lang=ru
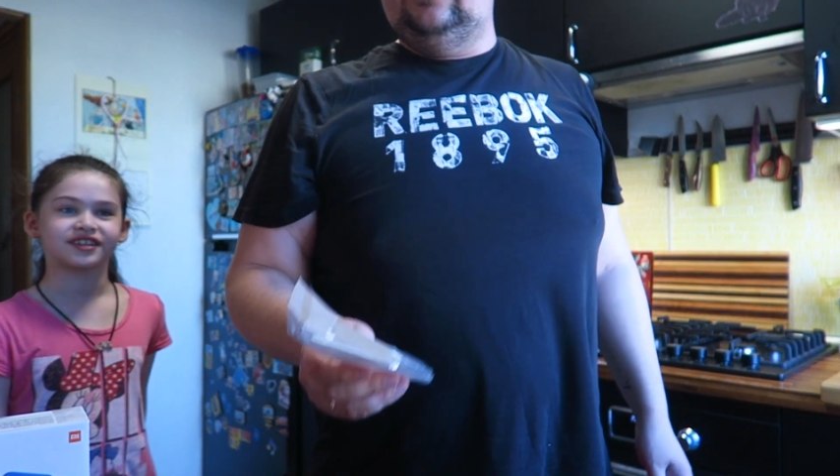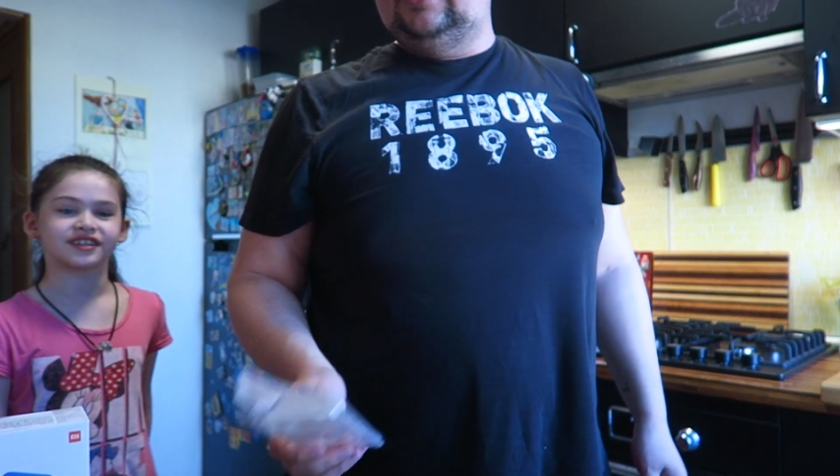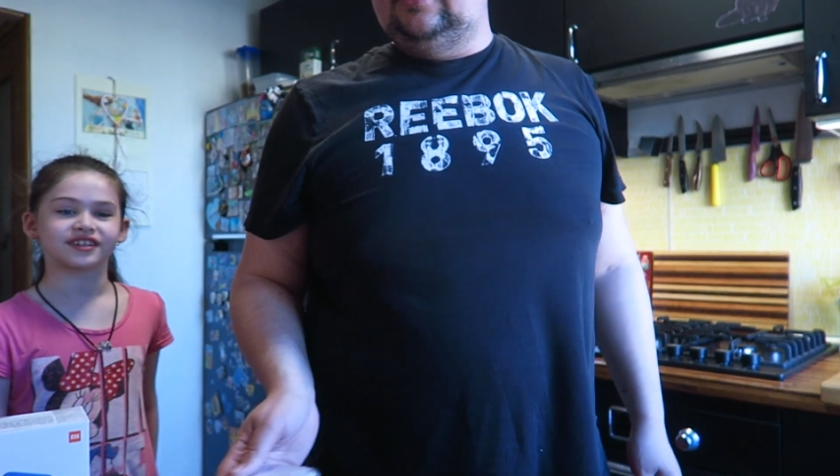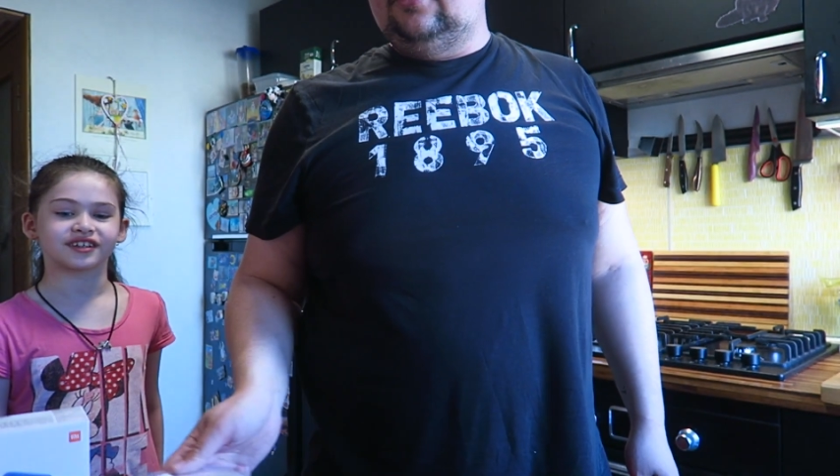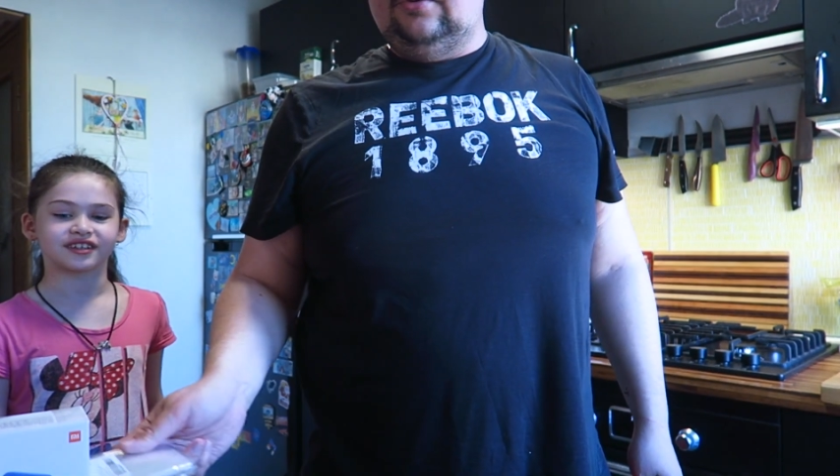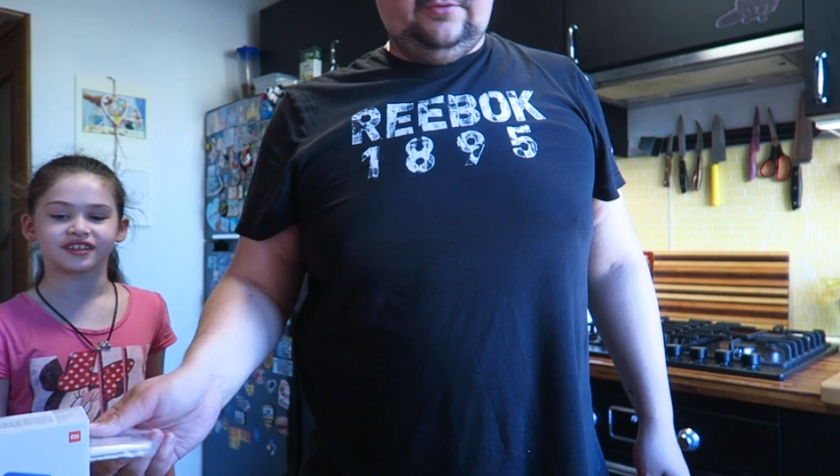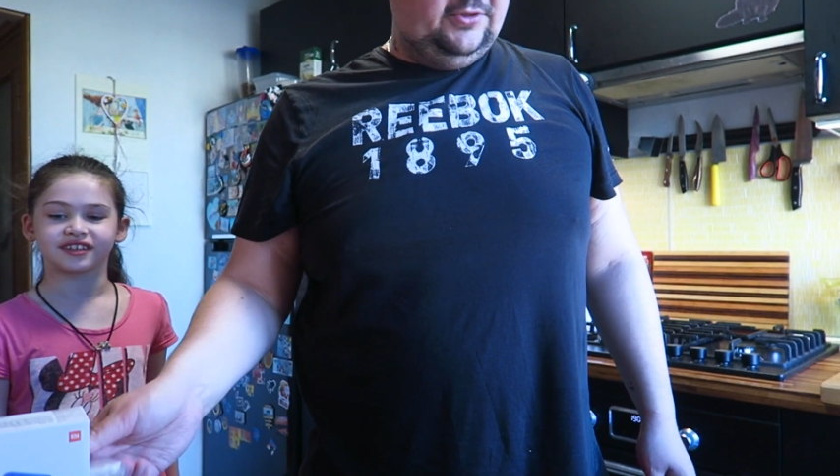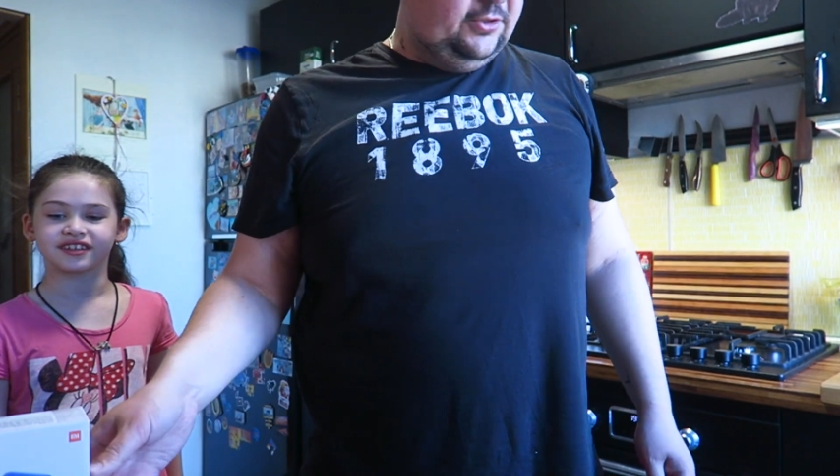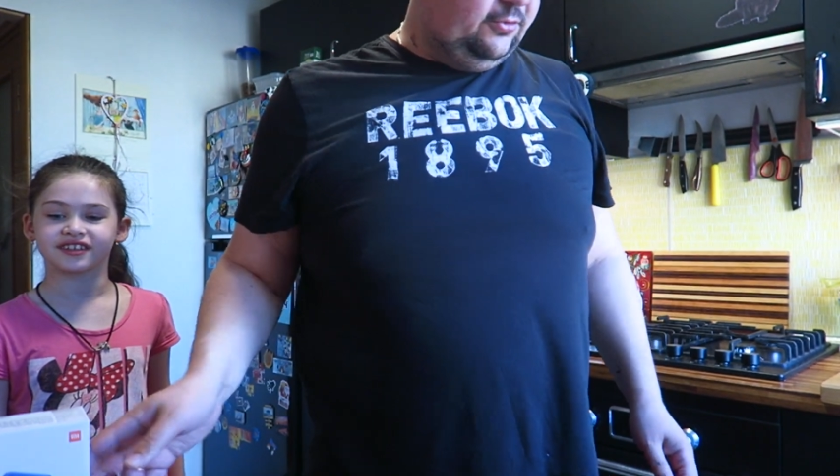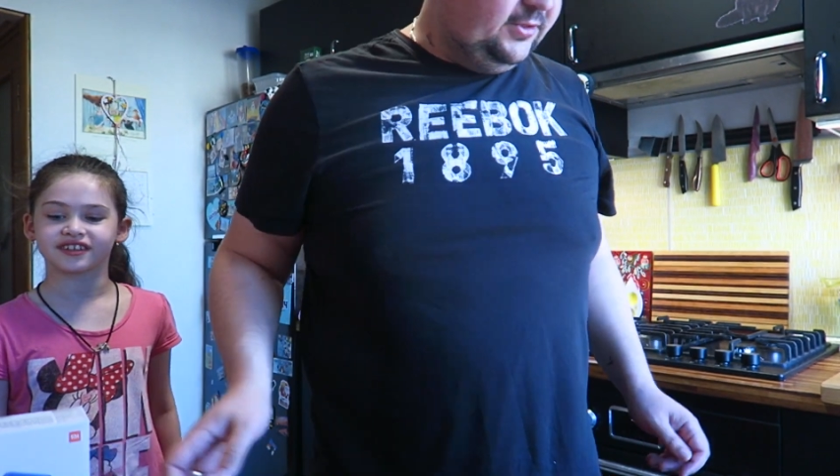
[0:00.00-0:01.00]
Вот
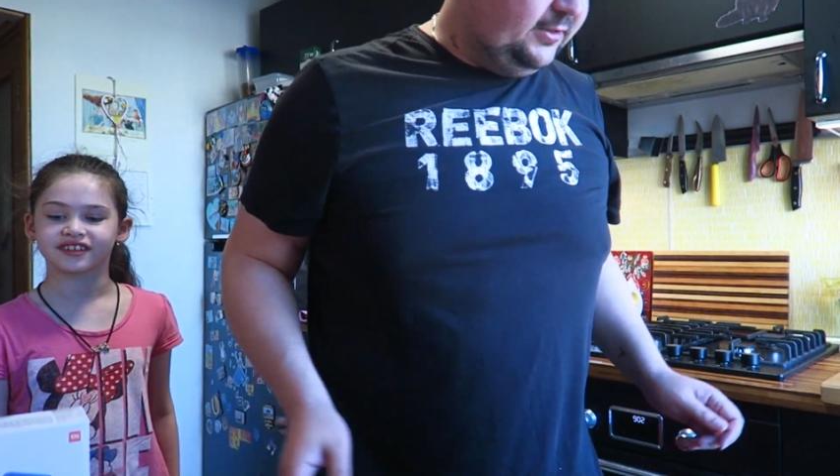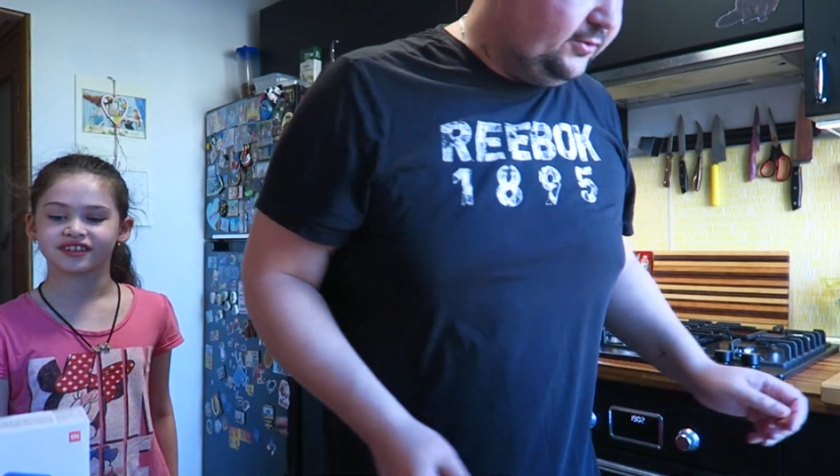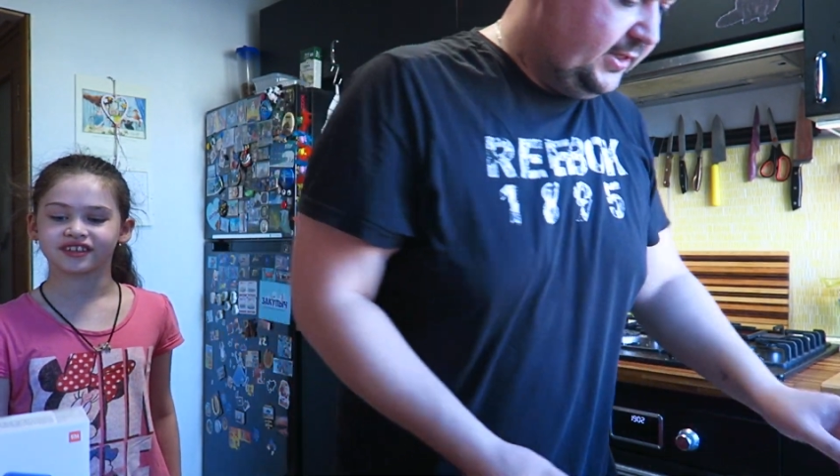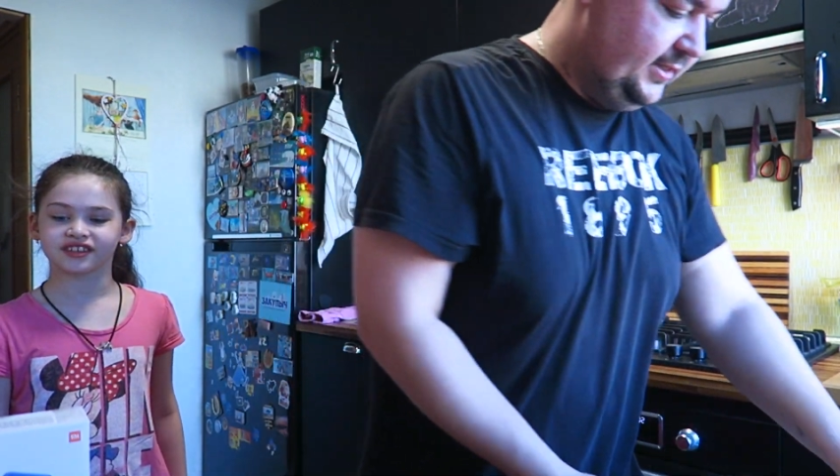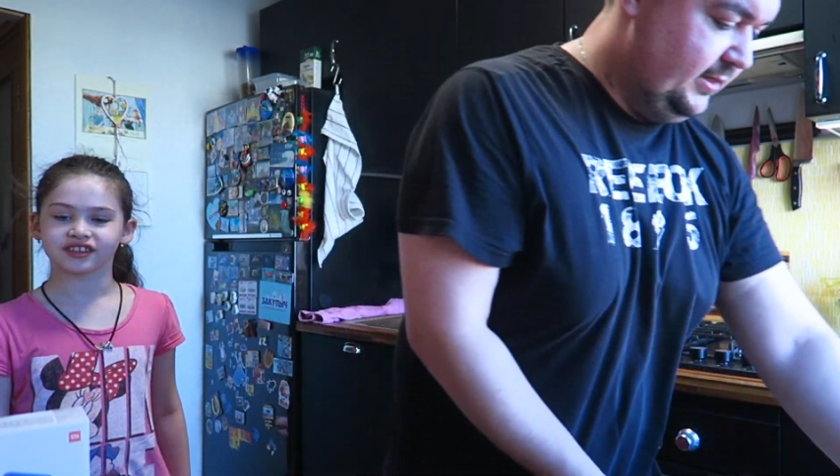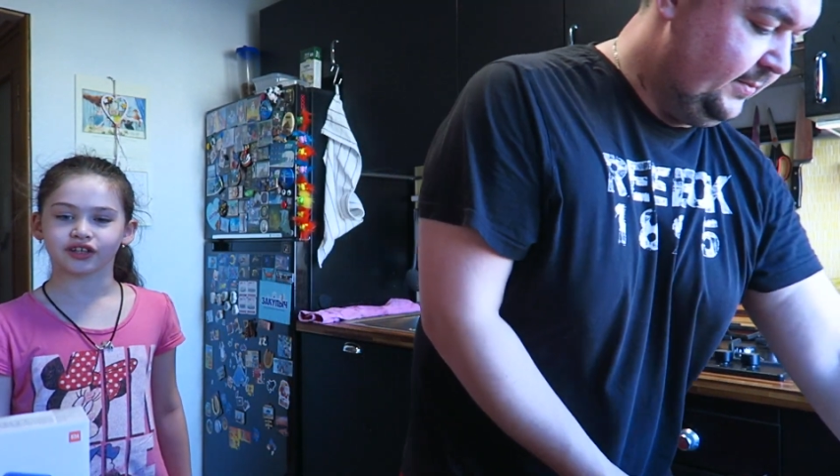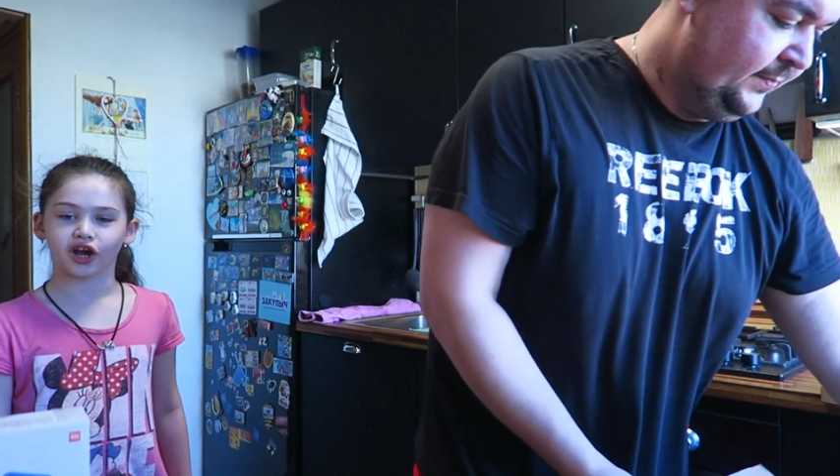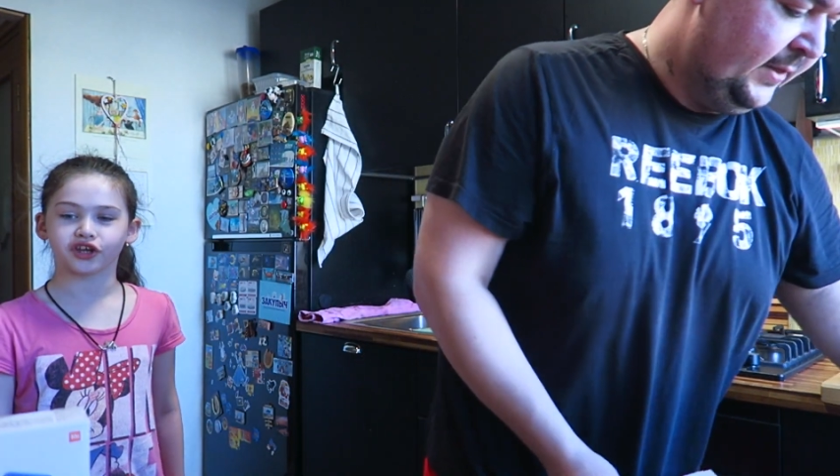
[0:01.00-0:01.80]
силиконовый чехол сразу оденем.